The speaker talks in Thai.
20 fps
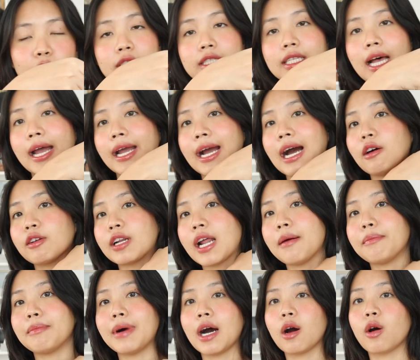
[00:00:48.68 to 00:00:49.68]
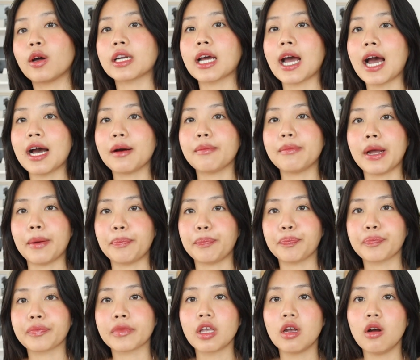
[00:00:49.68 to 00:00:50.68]
ตัวสายเขาทำมาค่อนข้างแบบ
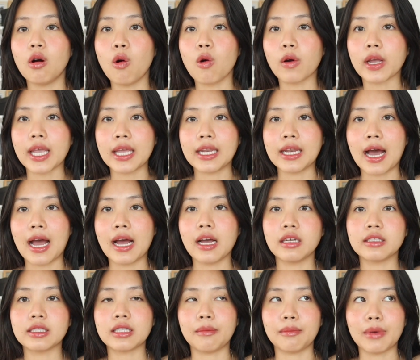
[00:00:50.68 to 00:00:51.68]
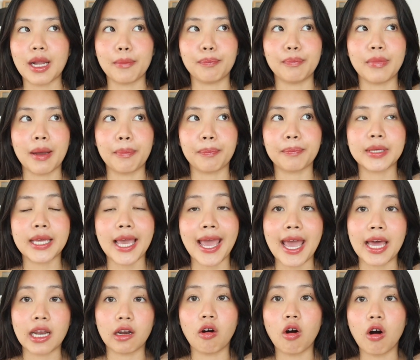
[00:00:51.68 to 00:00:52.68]
โอเคนะสำหรับแบบแข
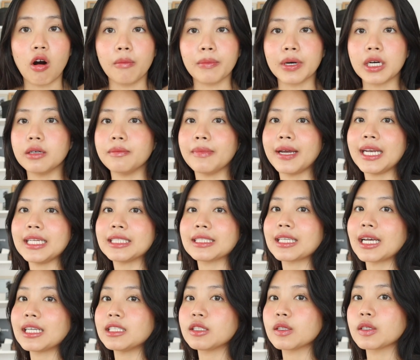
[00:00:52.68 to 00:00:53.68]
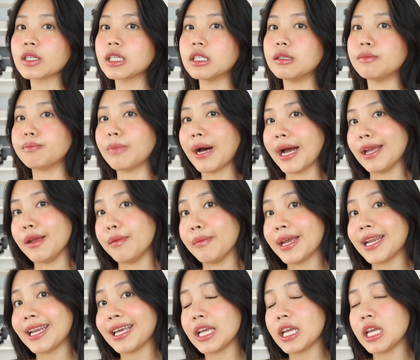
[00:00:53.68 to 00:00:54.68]
นออมคือไม่ได้สั้นจนเกินไป
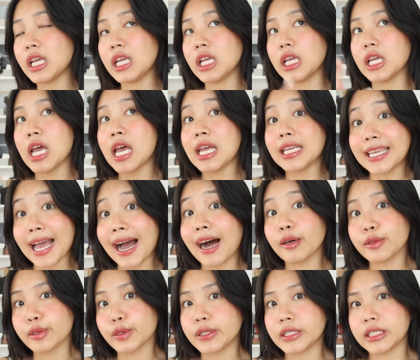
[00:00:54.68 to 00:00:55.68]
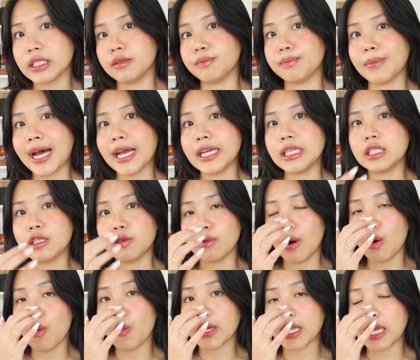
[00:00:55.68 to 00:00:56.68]
ไม่ได้ยาวจนเกินไป ถือ
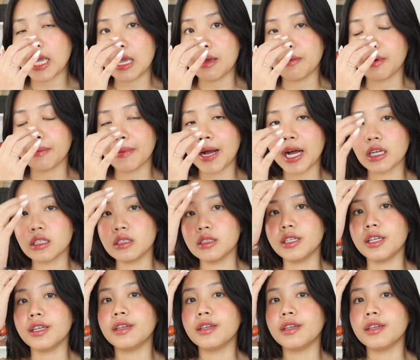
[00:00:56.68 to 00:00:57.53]
ว่าโอเคมากๆเลย